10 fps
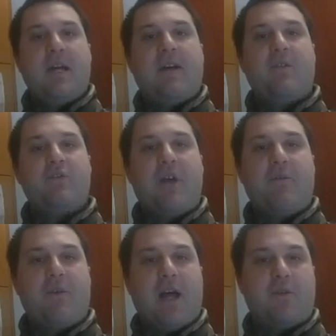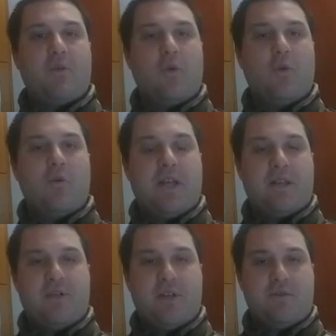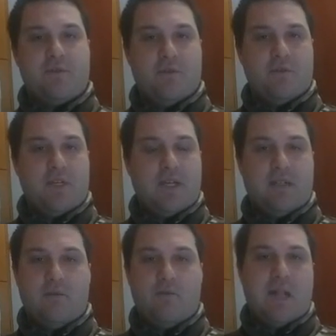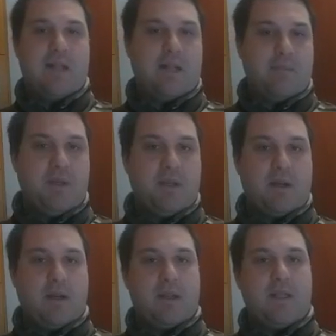Avevo già fatto una recensione di un'altra birra,